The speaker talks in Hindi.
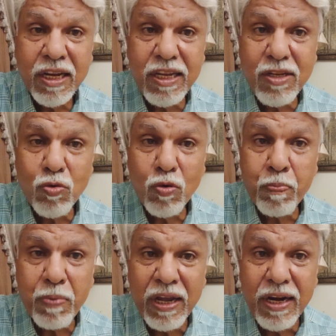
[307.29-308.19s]
कि जो
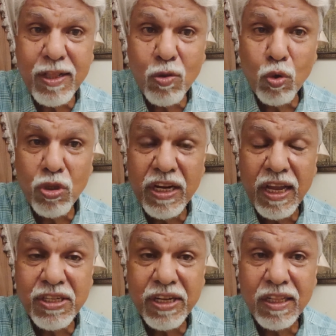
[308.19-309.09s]
पहले दो दिन
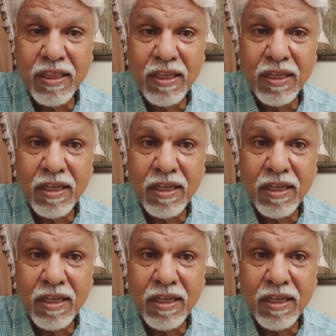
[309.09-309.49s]
हैं शायद